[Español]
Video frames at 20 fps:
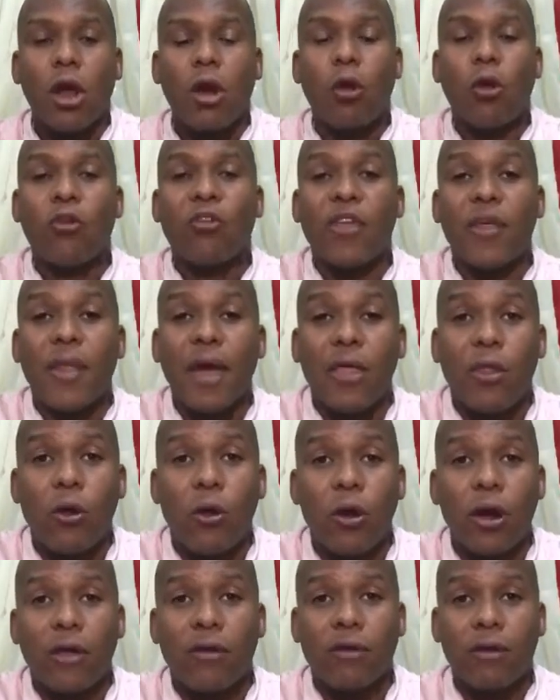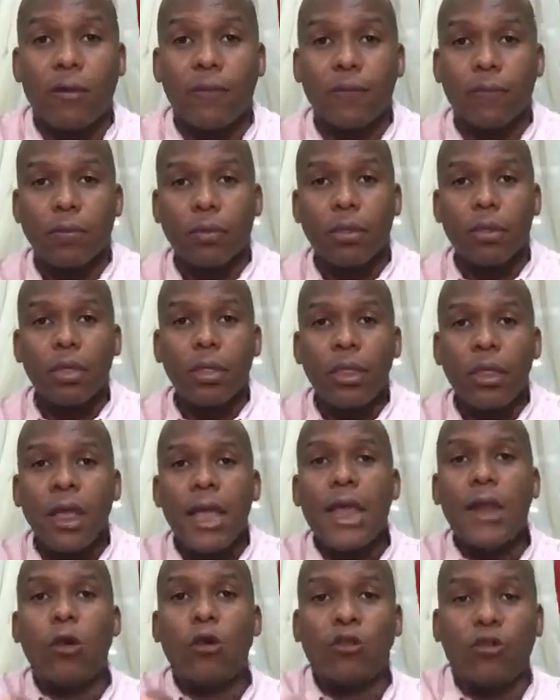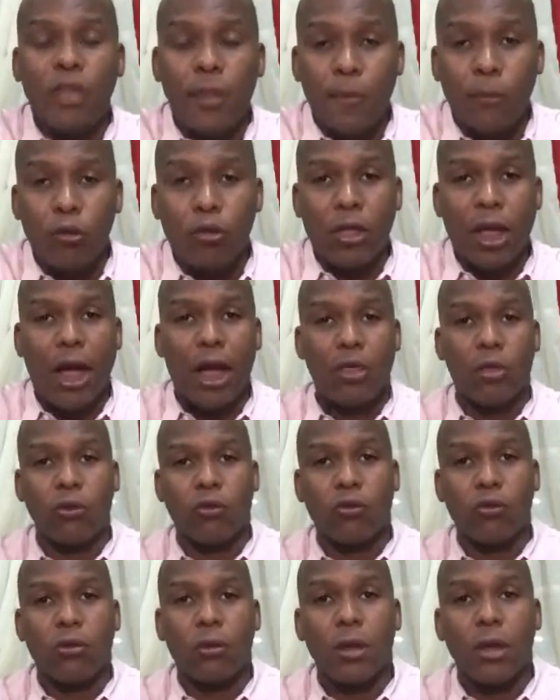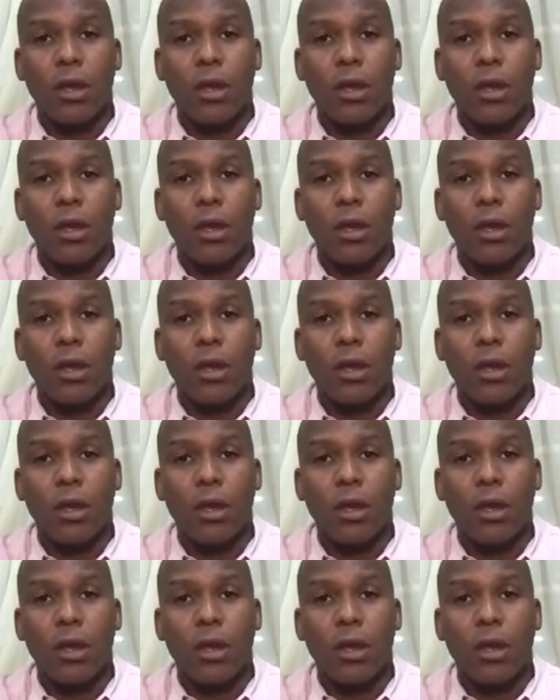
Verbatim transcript: Los senadores y los diputados.